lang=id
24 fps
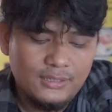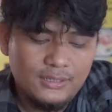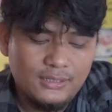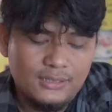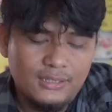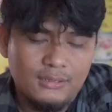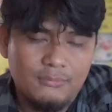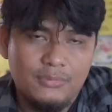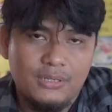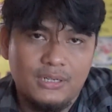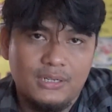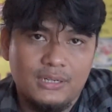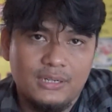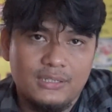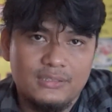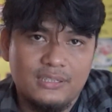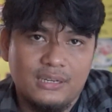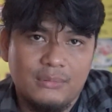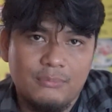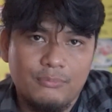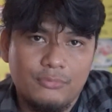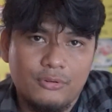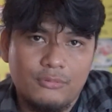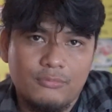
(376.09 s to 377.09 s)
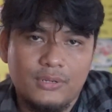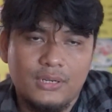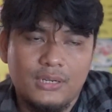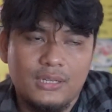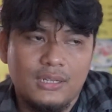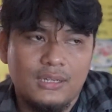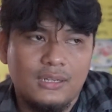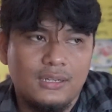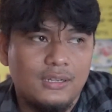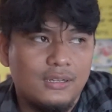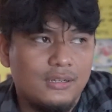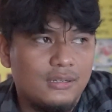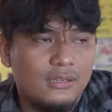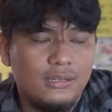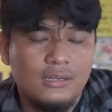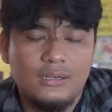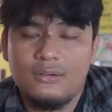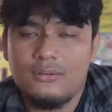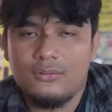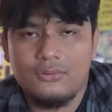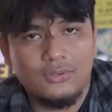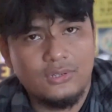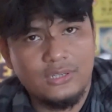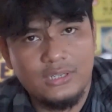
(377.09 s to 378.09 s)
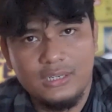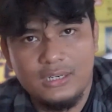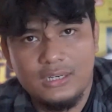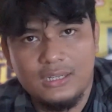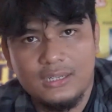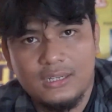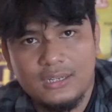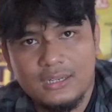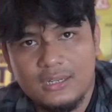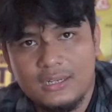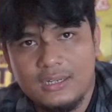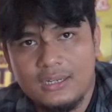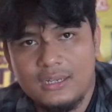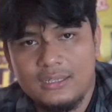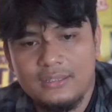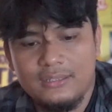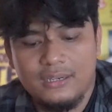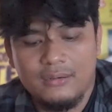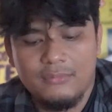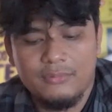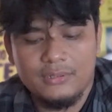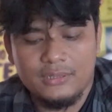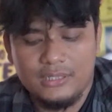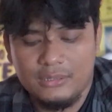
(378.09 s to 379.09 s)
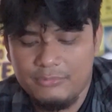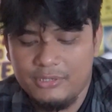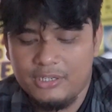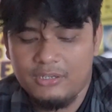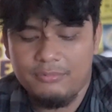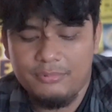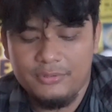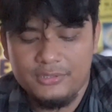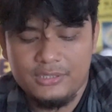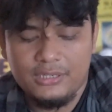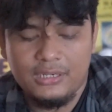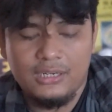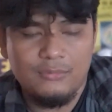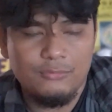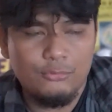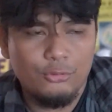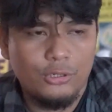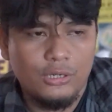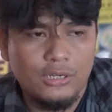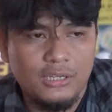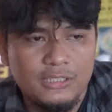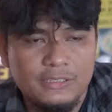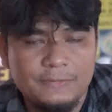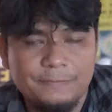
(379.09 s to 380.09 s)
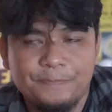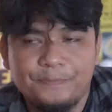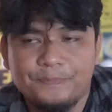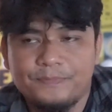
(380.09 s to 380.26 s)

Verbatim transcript: ketambahan es campur malah aduh gila kenyang banget tapi habis alhamdulillah